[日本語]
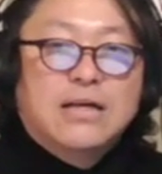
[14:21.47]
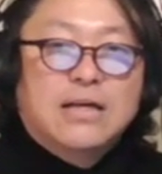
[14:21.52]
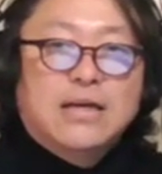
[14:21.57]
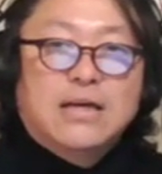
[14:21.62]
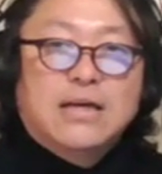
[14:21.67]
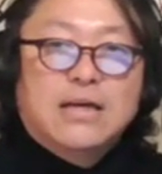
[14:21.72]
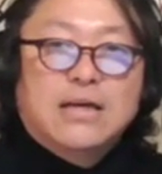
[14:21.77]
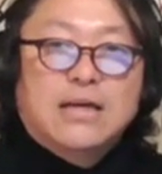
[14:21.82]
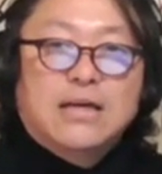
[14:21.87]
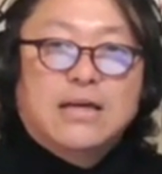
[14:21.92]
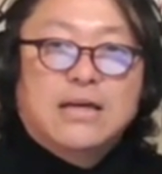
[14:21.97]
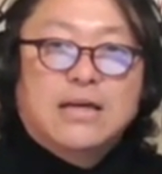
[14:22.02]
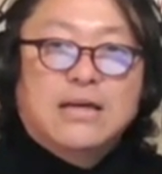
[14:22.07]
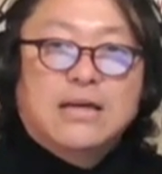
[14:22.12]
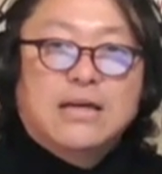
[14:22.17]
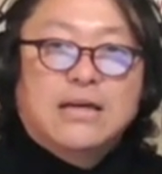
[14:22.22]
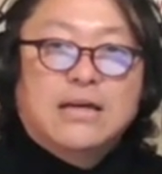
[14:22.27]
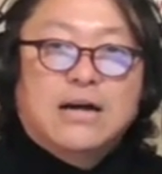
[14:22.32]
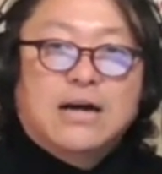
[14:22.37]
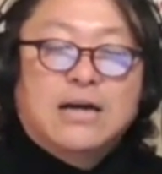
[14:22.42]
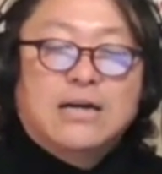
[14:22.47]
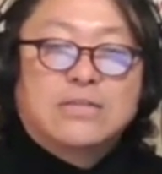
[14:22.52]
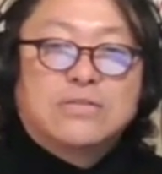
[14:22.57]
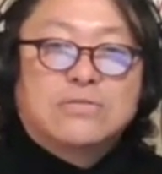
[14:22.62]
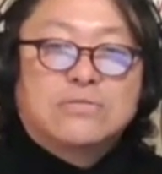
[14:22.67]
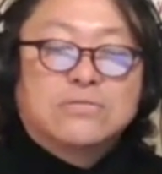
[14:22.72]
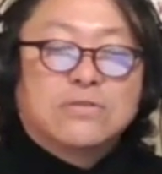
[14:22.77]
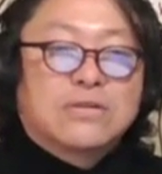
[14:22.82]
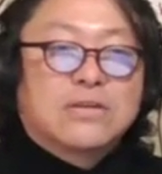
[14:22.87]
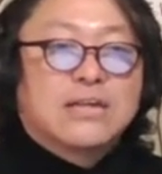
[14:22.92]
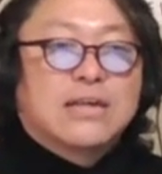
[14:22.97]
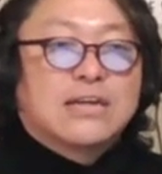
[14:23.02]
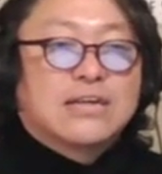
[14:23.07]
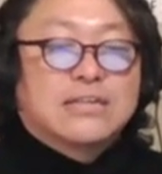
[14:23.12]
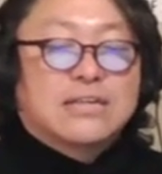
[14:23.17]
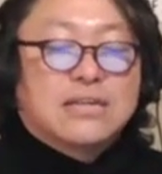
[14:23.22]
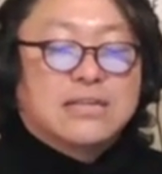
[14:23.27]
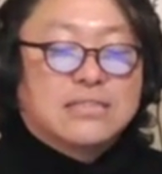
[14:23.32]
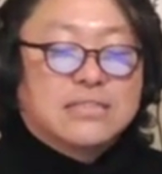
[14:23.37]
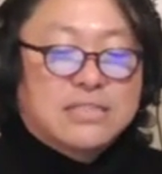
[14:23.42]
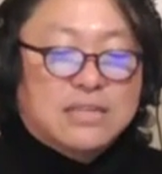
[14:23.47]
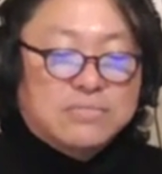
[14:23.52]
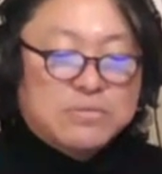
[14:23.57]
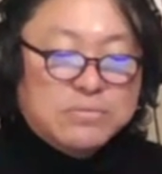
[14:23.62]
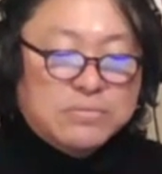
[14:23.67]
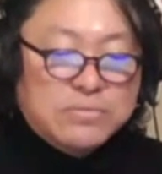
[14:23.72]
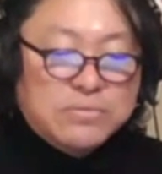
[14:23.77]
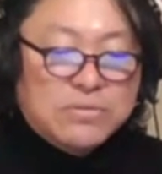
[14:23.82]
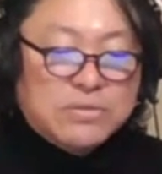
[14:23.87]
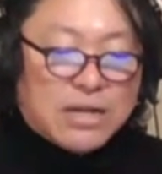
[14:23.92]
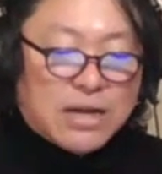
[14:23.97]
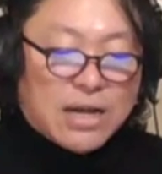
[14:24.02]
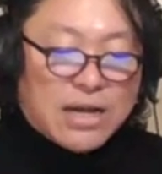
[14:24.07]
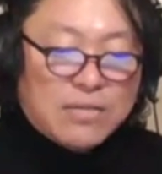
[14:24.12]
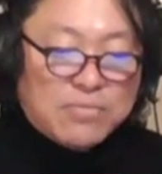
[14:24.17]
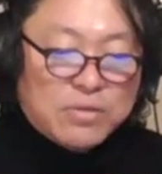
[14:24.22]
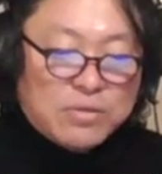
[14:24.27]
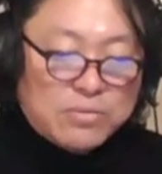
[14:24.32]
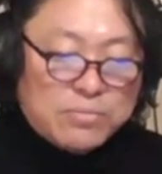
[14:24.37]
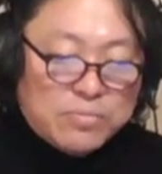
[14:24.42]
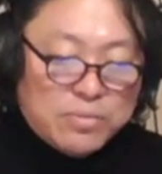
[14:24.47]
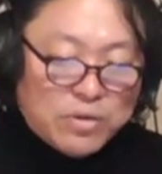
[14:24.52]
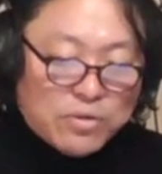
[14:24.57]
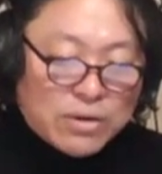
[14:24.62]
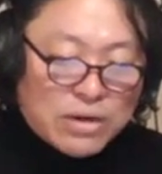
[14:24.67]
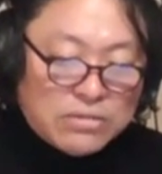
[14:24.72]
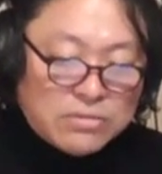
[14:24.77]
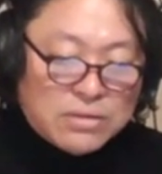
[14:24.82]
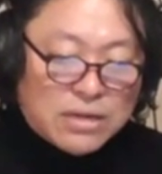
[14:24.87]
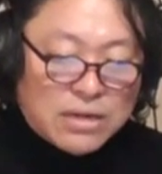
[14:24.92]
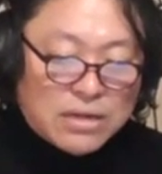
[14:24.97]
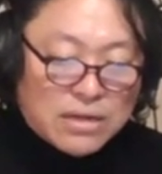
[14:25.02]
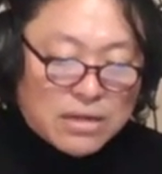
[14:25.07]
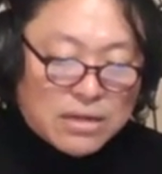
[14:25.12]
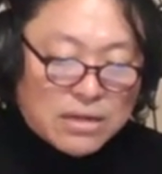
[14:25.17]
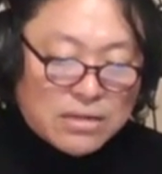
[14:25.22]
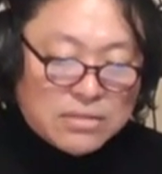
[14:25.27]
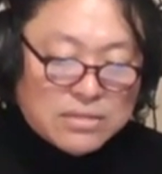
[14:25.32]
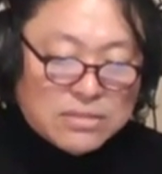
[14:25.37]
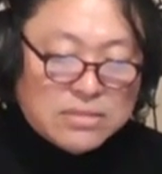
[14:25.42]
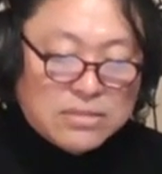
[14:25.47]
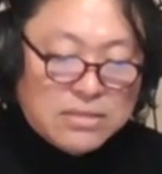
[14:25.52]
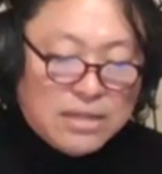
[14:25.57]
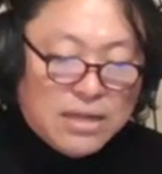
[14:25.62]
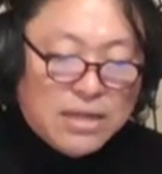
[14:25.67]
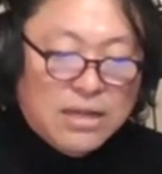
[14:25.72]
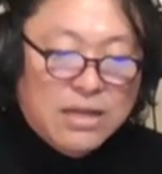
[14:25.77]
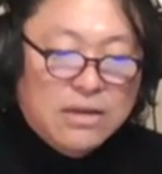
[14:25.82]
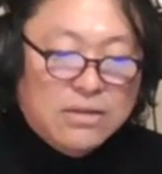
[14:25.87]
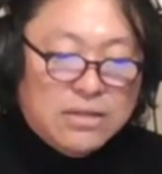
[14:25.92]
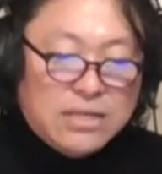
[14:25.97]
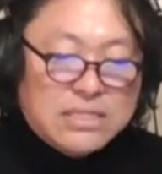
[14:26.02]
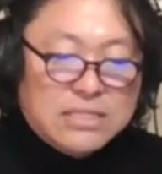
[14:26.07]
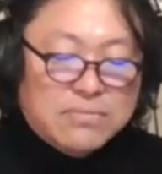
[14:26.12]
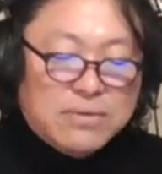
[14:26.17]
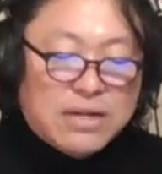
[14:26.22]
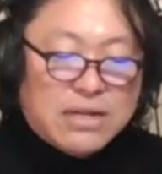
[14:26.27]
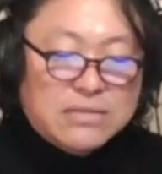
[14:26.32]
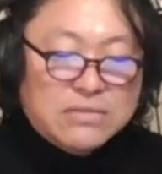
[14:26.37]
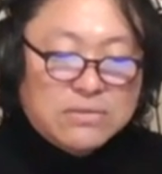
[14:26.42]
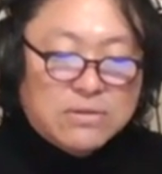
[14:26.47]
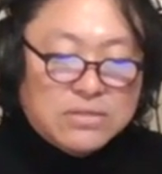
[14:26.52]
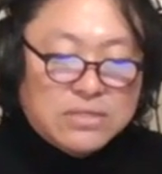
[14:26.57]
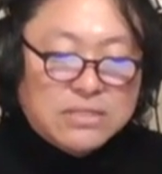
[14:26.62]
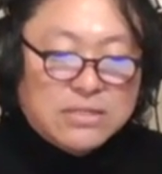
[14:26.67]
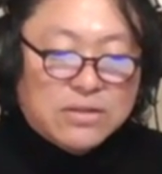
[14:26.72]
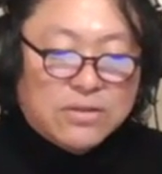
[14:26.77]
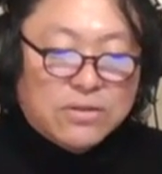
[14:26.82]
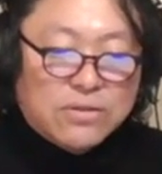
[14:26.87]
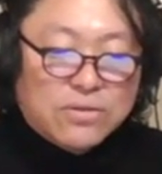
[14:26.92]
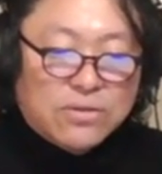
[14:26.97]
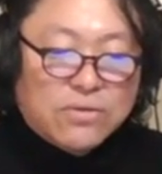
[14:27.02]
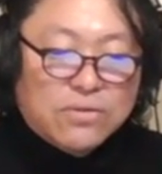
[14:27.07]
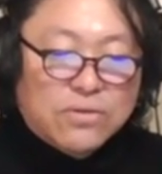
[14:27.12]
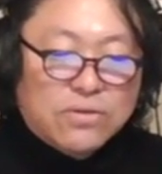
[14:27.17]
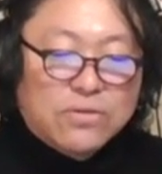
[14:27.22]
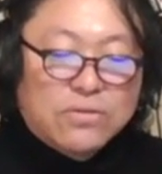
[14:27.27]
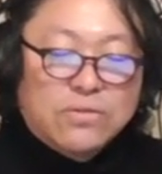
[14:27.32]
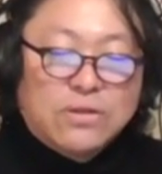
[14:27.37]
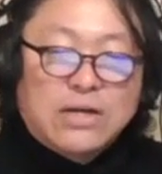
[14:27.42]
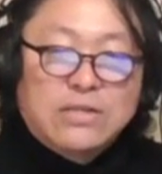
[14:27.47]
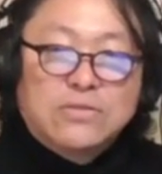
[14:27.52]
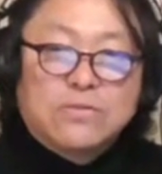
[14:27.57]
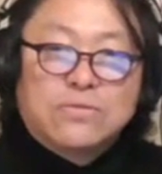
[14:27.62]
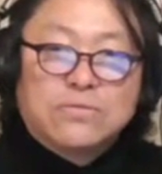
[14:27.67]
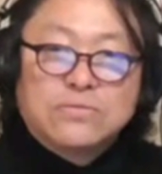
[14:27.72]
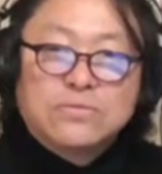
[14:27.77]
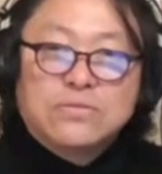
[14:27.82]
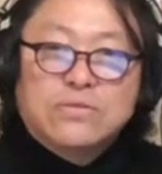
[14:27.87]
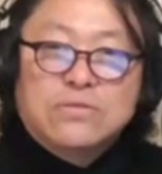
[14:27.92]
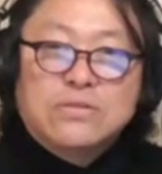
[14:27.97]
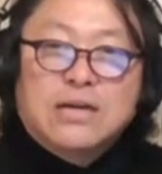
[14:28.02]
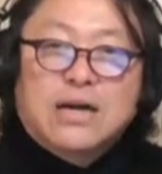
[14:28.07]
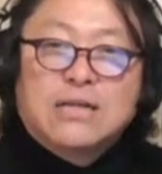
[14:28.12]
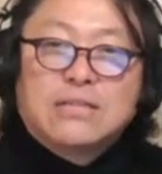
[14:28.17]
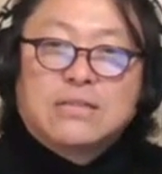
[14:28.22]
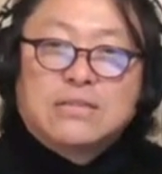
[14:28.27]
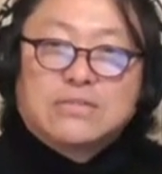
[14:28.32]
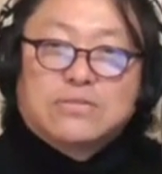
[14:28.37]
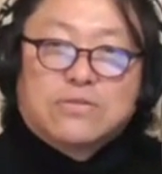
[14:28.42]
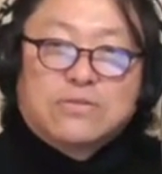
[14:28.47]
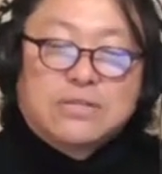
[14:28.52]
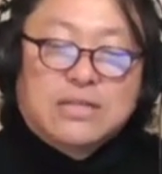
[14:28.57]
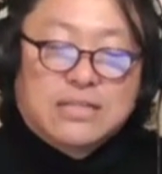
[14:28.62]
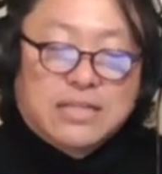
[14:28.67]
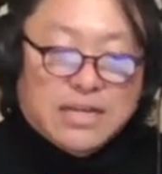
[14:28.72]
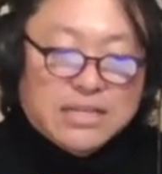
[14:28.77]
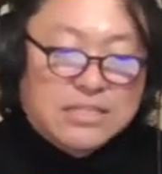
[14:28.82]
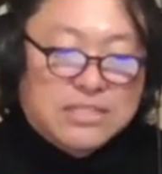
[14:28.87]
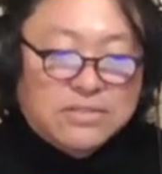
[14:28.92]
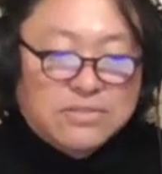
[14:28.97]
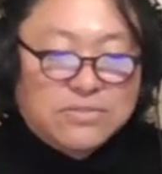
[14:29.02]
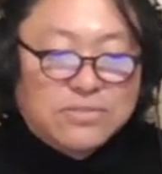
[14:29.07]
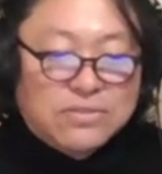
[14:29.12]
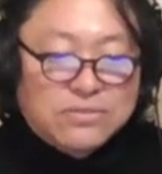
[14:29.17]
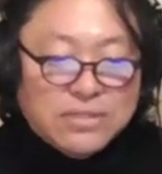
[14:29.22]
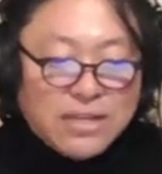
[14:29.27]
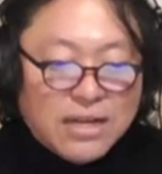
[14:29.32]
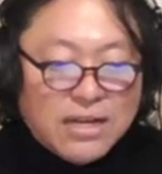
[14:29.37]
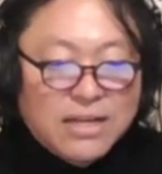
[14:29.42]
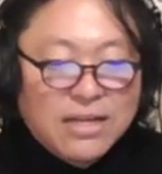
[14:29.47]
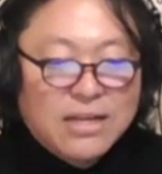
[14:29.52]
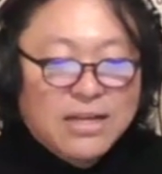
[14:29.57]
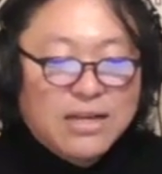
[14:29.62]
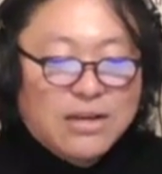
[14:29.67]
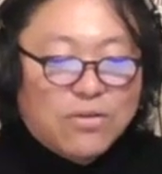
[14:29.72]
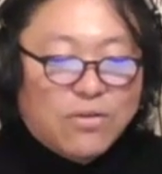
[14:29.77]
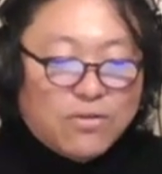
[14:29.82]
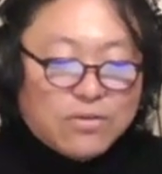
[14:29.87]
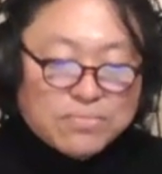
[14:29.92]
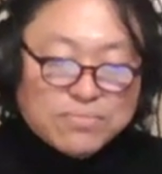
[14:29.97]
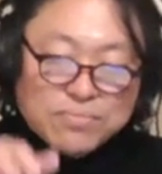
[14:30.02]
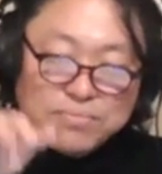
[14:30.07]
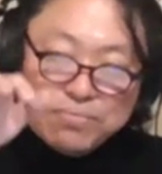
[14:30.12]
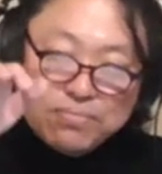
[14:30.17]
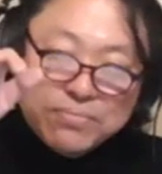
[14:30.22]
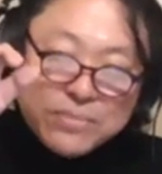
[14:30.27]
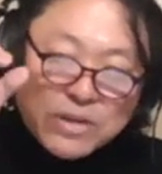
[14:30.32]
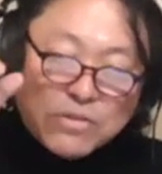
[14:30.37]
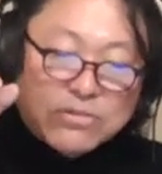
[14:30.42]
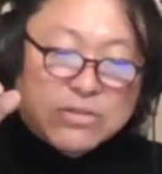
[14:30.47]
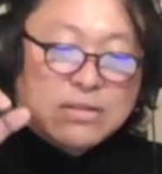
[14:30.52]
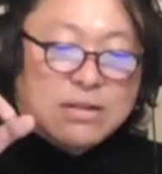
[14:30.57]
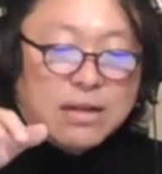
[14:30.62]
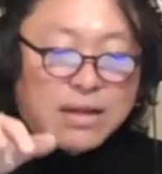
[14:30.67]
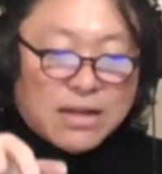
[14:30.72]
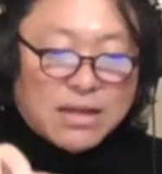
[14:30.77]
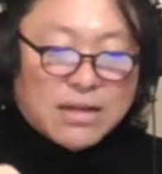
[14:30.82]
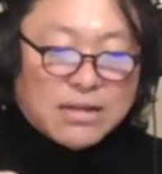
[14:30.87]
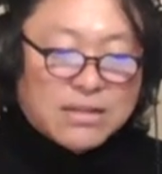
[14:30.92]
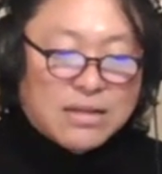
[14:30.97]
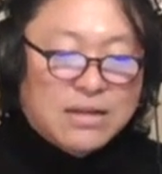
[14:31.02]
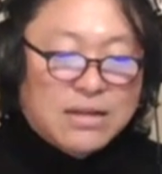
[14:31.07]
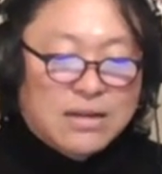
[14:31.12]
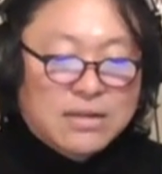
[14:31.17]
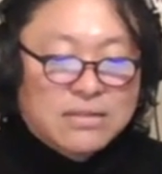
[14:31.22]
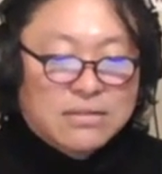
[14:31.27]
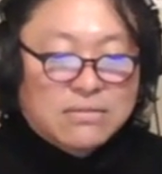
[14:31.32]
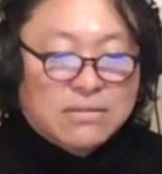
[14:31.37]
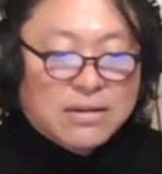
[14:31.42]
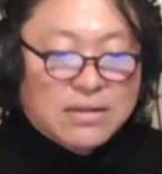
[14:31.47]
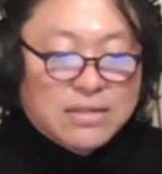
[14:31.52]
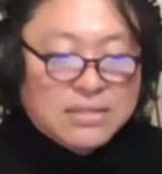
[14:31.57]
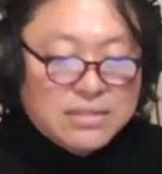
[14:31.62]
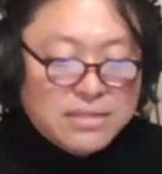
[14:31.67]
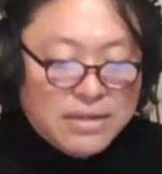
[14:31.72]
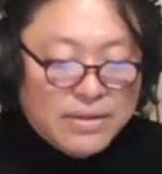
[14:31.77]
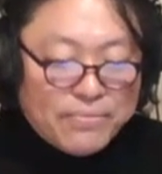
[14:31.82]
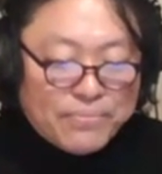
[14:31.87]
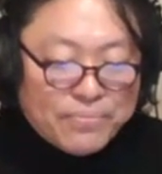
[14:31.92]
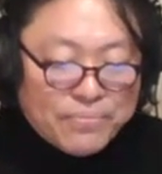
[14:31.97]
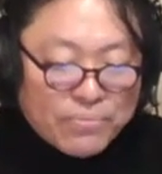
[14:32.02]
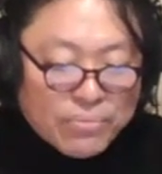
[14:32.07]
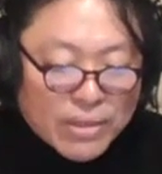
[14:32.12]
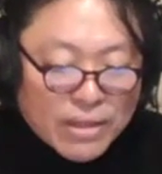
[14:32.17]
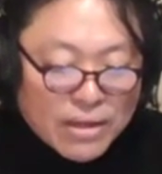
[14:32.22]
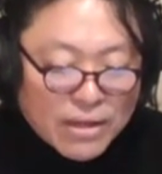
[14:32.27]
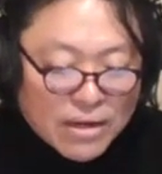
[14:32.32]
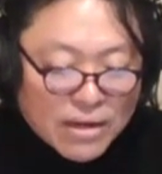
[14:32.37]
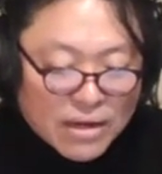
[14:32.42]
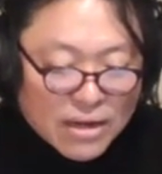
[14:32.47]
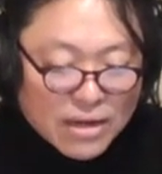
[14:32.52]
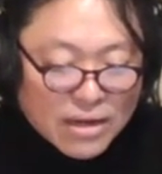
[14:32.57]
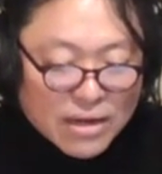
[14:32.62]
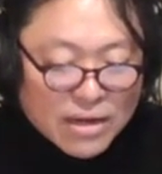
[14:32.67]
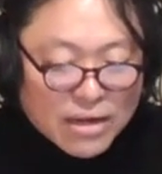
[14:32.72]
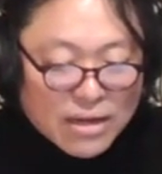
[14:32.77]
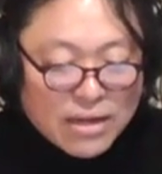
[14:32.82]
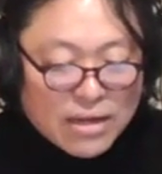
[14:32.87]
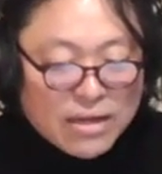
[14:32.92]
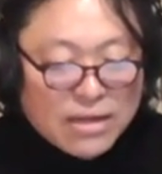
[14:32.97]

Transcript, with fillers: えー、アイドルのキラキラした部分を中山美穂が受け継いででしばらくのうちにキョンキョンの後を追うようにアーティスト路線に走るというねここ見事な連携が出来上がってるわけですね。は